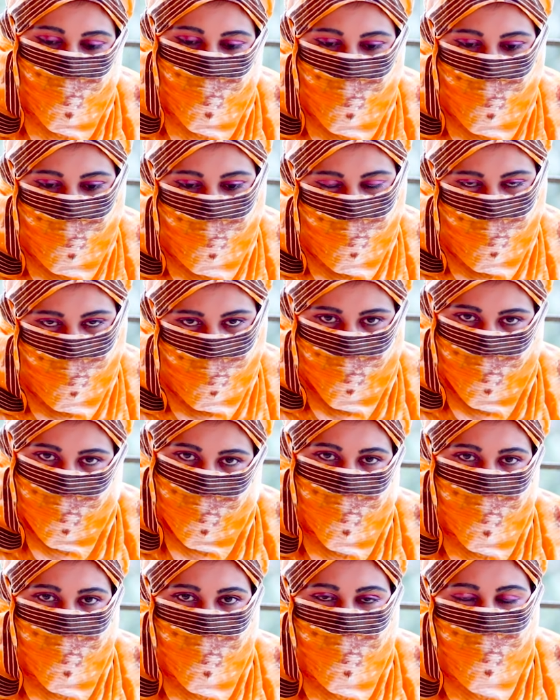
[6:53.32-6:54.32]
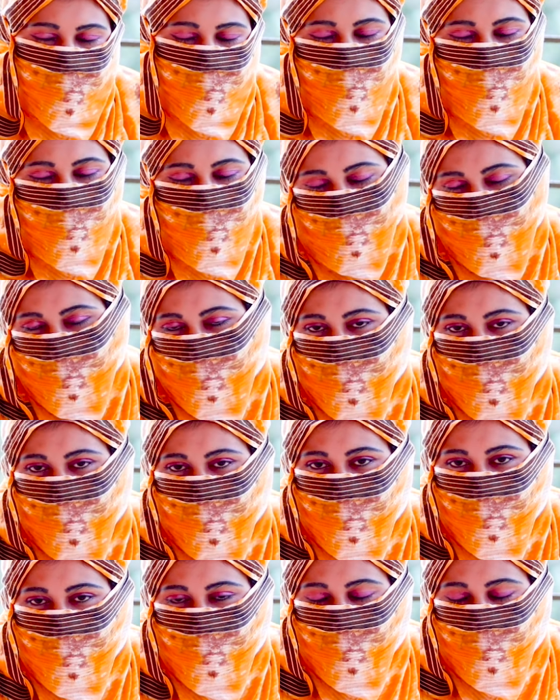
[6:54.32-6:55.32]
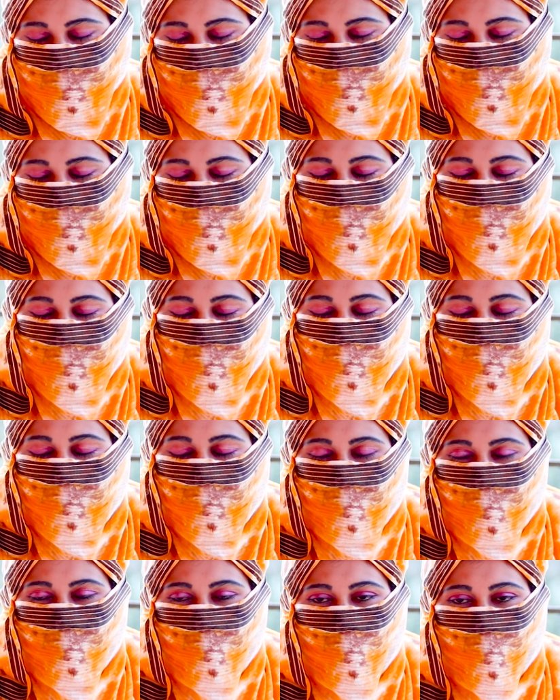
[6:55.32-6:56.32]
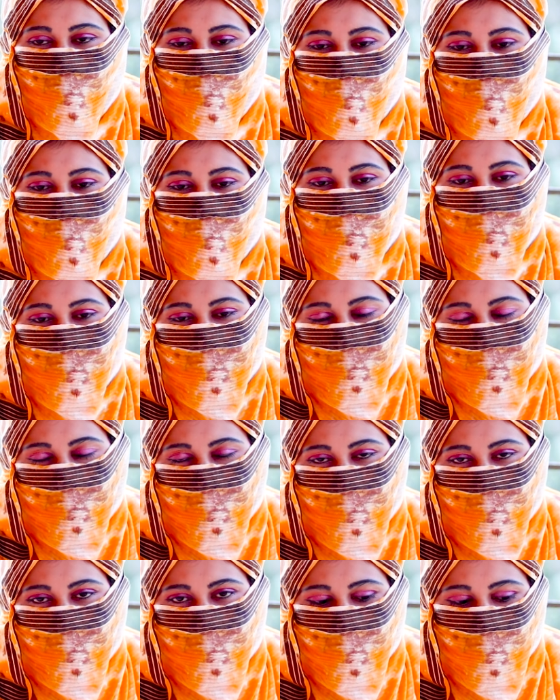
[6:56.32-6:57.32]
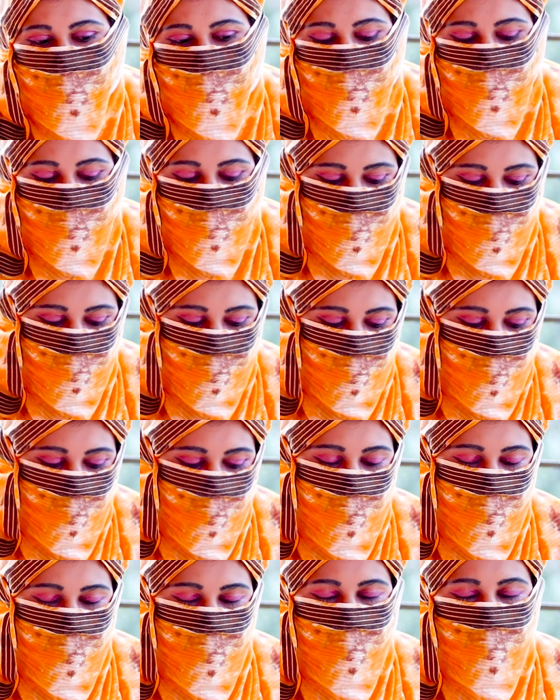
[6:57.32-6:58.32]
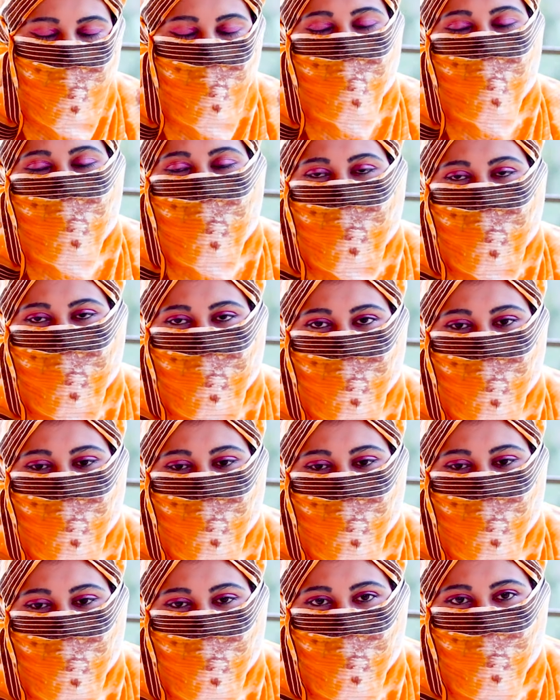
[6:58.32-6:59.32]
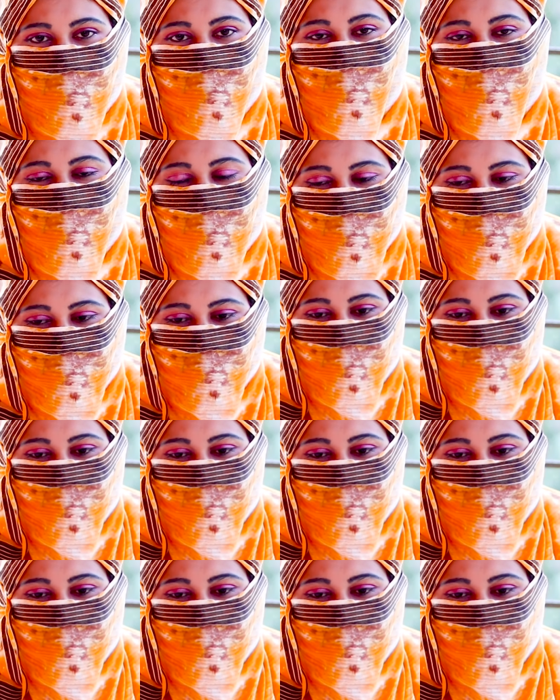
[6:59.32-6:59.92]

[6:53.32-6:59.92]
ডাকা থেকে কাজ ছাড়ে দিয়ে আমি আমার বাবার বাড়িতে থাকি ও আবার আমার বাবাকে ফোন দেয় মাকে ফোন দেয় আমাকে